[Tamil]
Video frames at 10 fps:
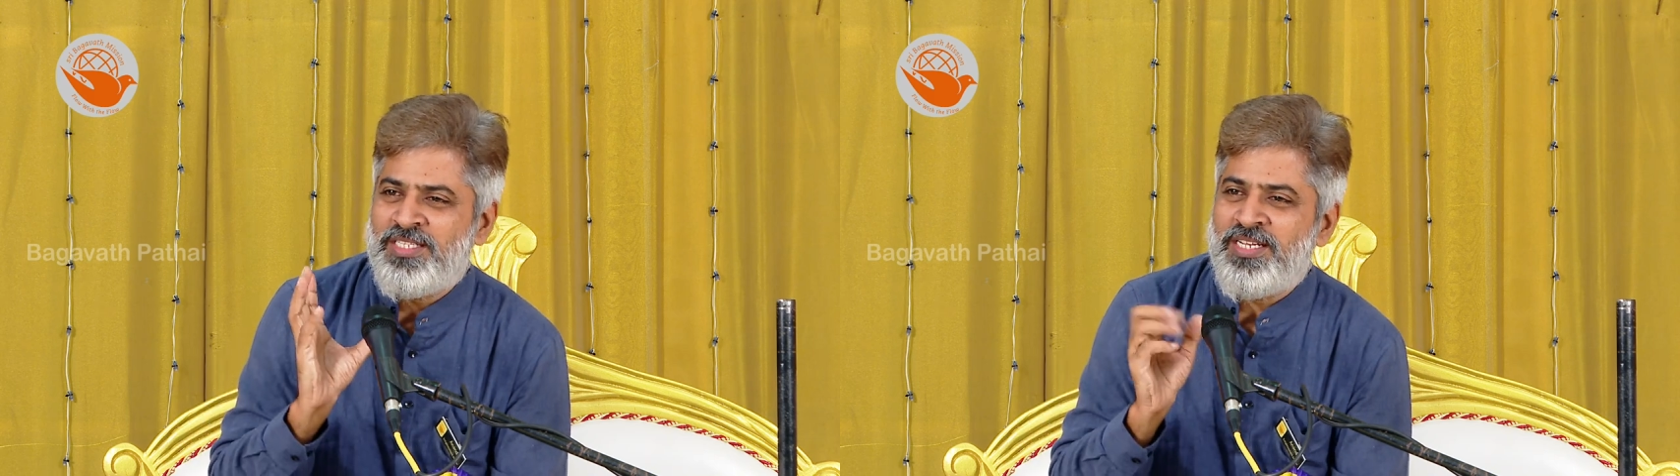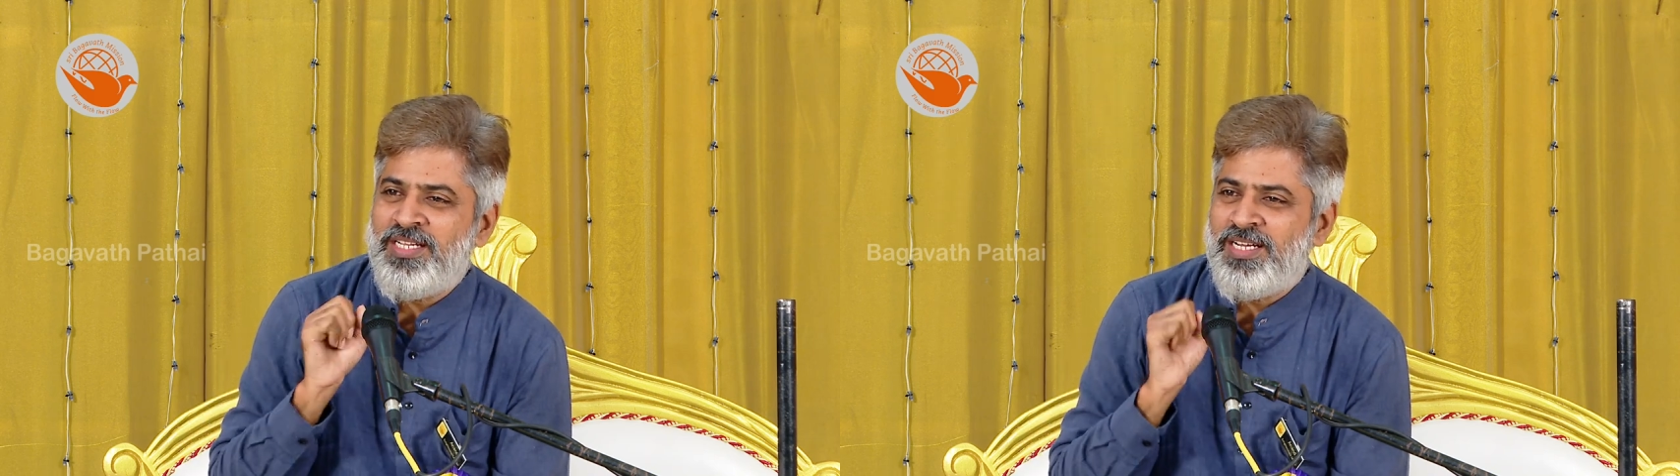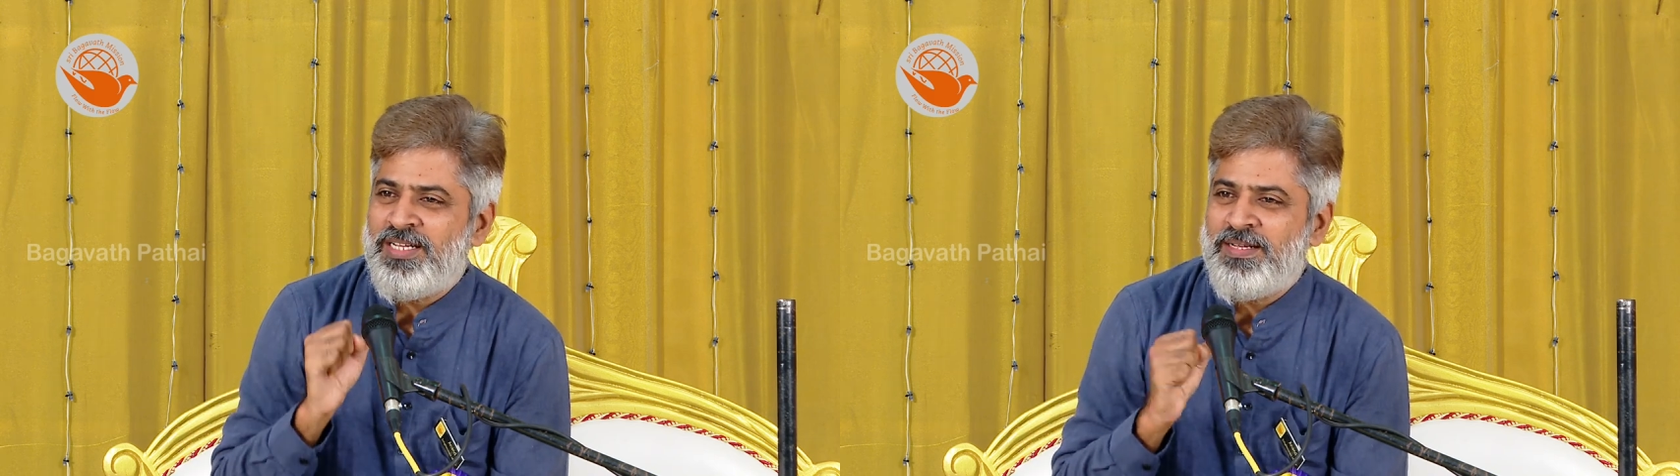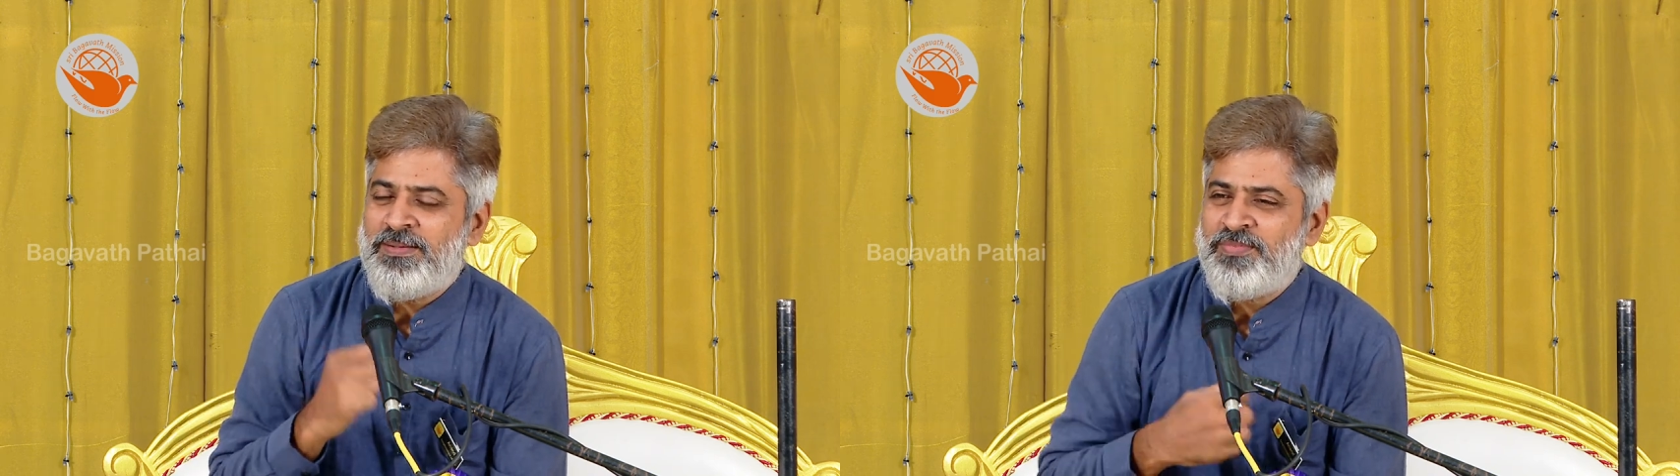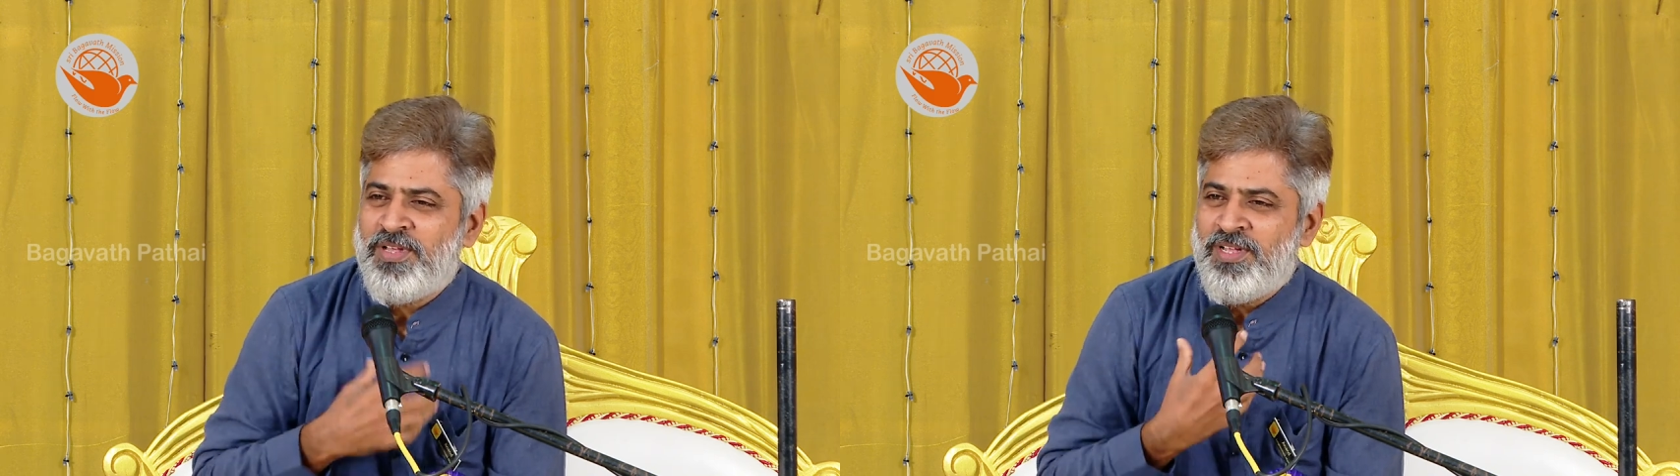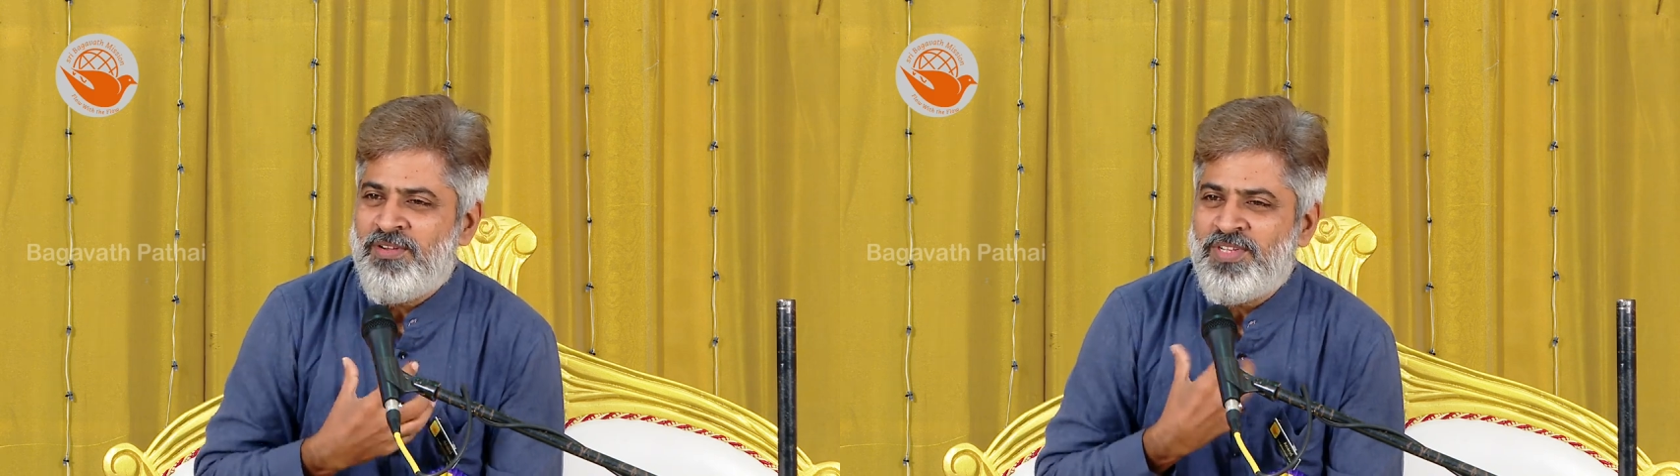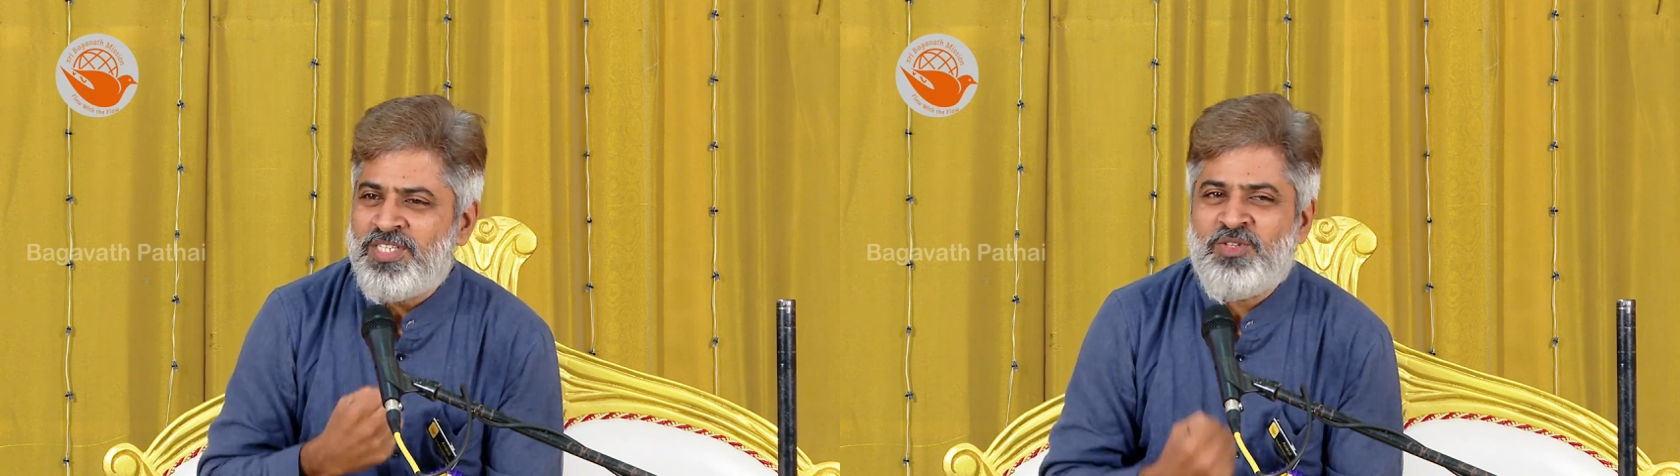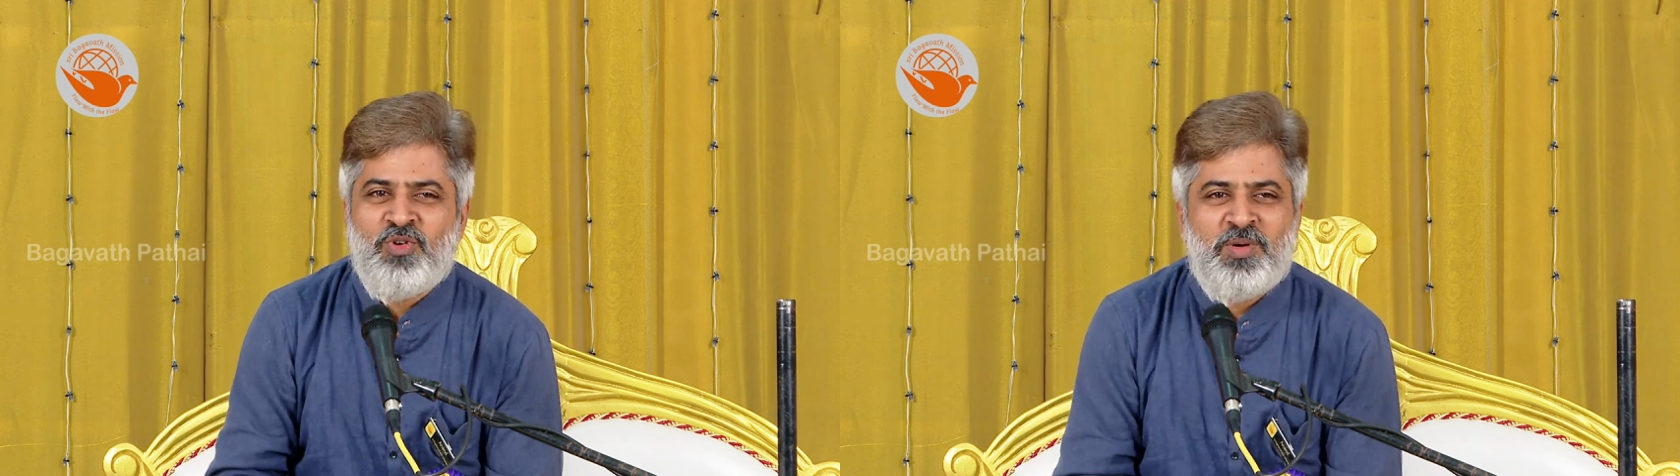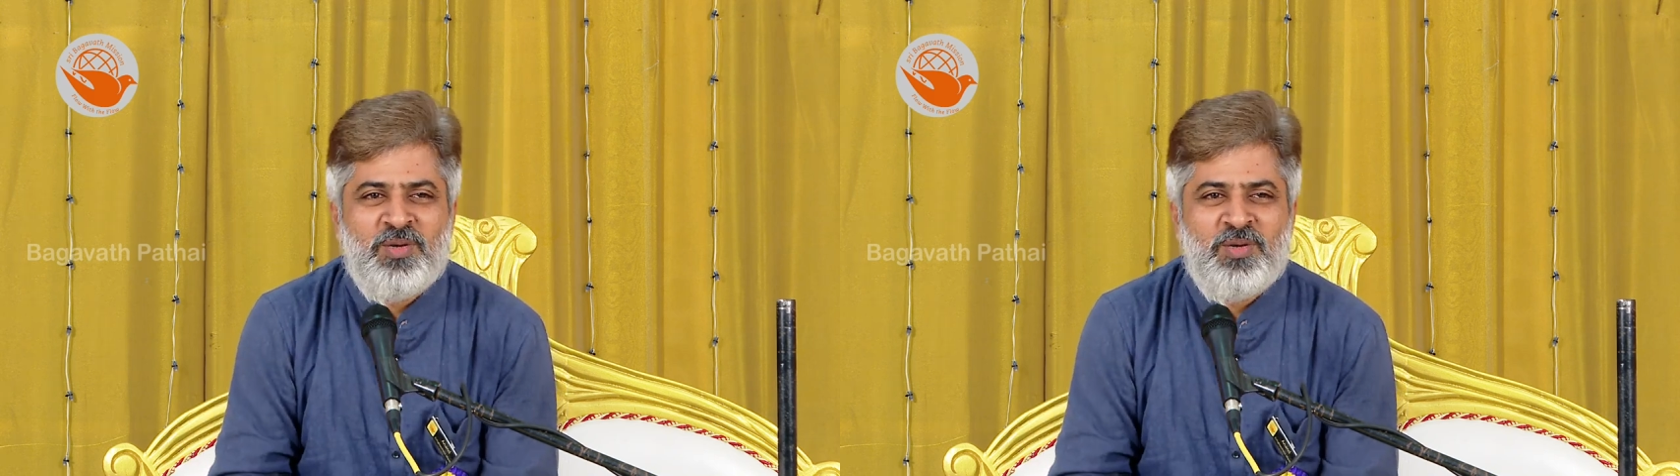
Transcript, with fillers: சரியாக வச்சுக்கணும்